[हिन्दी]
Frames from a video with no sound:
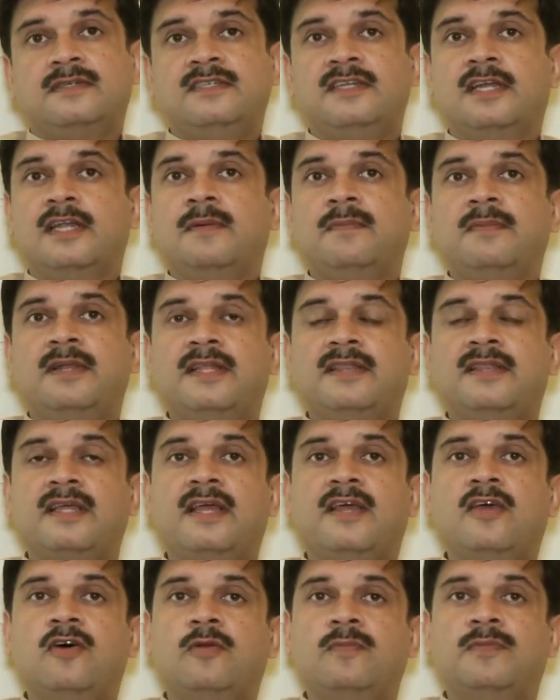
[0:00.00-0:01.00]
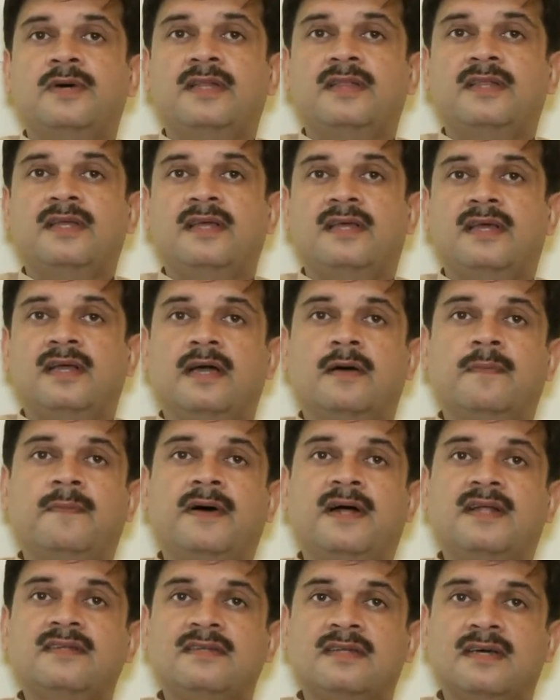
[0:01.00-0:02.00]
जन्म लेते हैं और मरते हैं
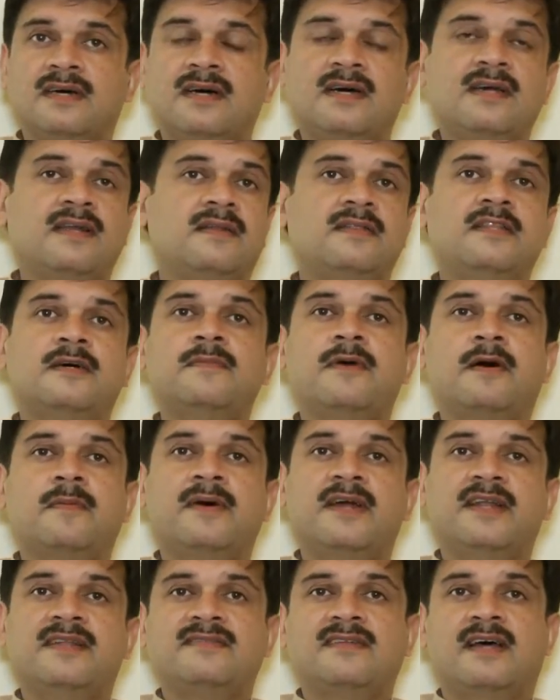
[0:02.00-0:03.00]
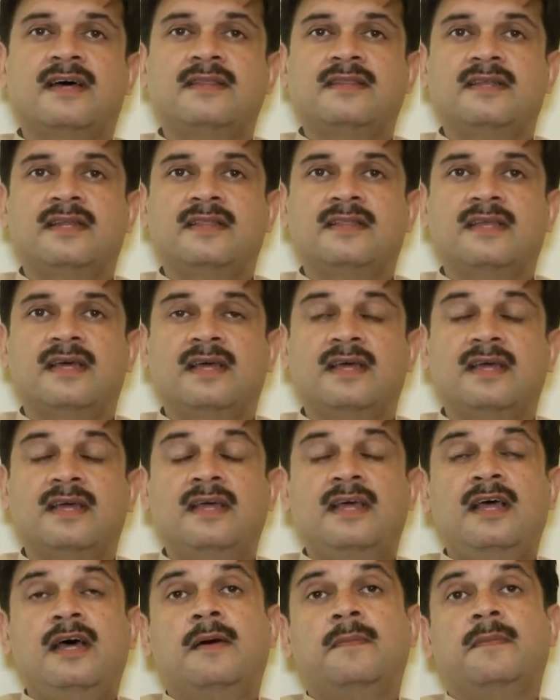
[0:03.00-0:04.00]
कपास हर दम हमारे साथ रहता है
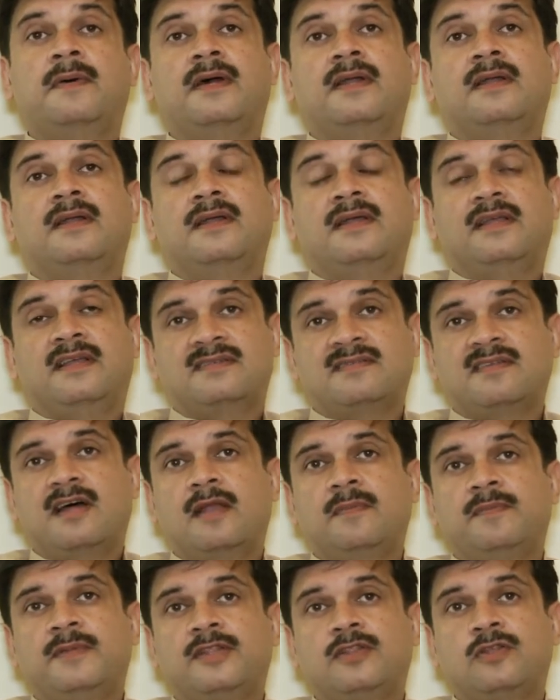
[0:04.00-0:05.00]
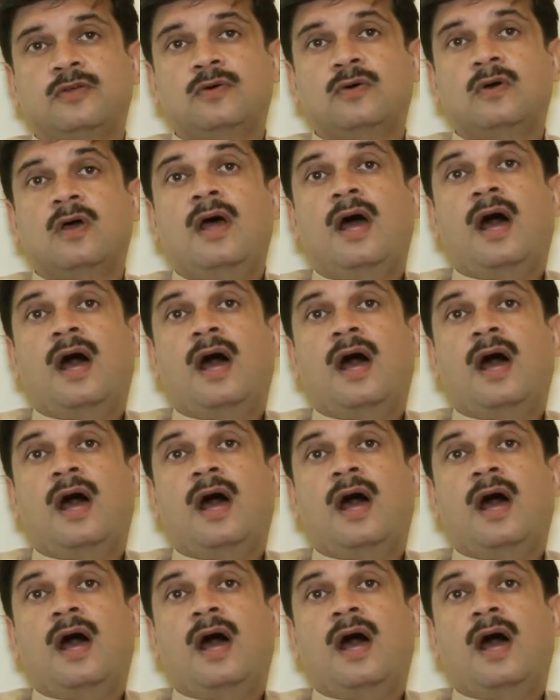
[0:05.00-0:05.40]
पर किसान मित्रों